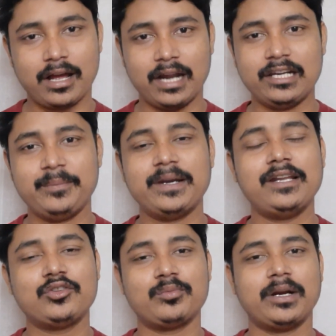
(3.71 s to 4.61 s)

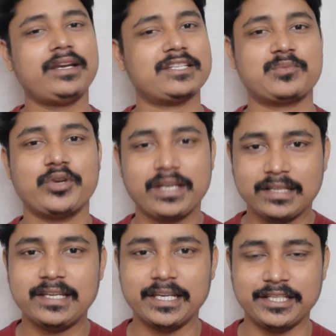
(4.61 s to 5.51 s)
আলটিমেটলি তোমরা টেস্ট পরীক্ষা
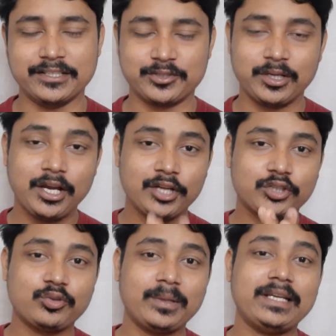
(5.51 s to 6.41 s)
দিয়ে নিয়েছো
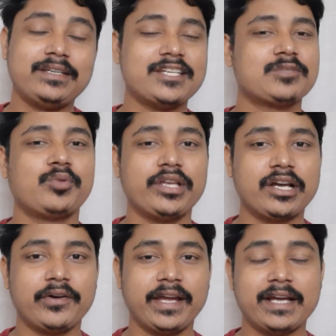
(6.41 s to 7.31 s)
তো তোমাদের টেস্ট
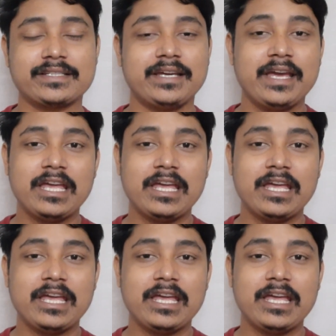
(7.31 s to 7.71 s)
পরীক্ষা হয়ে গেছে